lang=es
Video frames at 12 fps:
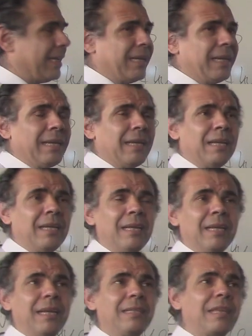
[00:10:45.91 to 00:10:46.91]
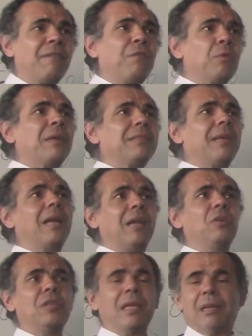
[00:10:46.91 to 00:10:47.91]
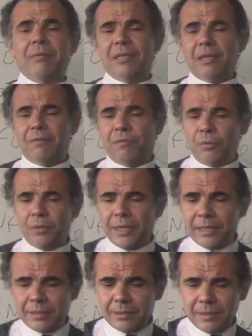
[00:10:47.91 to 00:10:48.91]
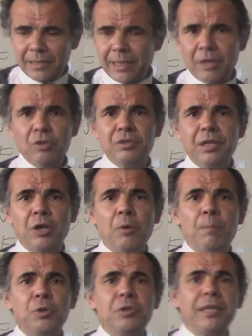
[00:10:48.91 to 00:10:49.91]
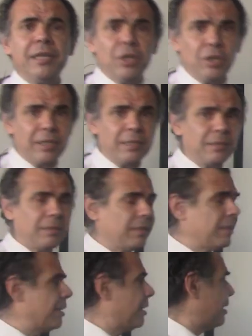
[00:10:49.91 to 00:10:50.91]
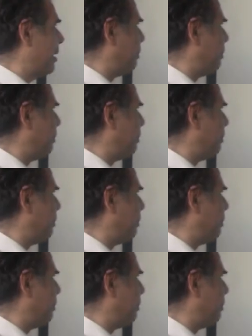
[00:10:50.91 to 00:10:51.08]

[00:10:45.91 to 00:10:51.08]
eh, estas formas escalonadas van a influir en los siglos posteriores. Les